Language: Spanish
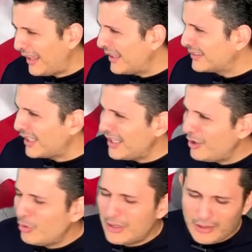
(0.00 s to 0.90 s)
han
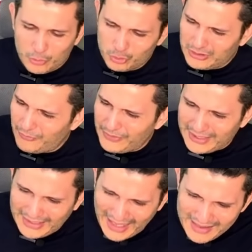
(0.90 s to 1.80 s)
salido y las
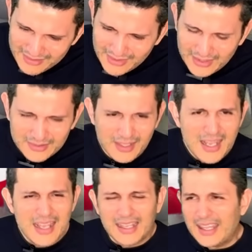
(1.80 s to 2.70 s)
justificantes
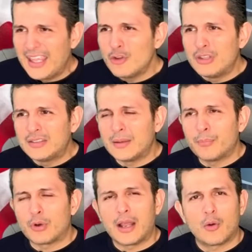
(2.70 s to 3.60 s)
que ellos dicen
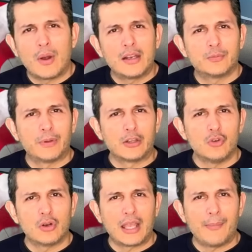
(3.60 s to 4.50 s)
por las cuales
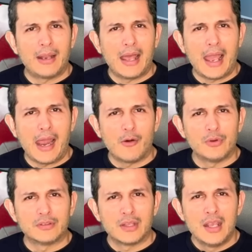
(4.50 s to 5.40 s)
perdió Kamala
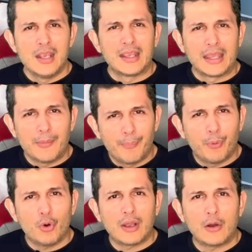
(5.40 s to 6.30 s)
Harris, qué
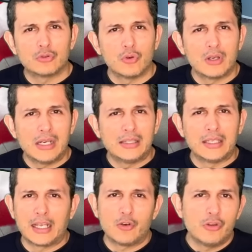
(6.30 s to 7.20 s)
poca autocrítica.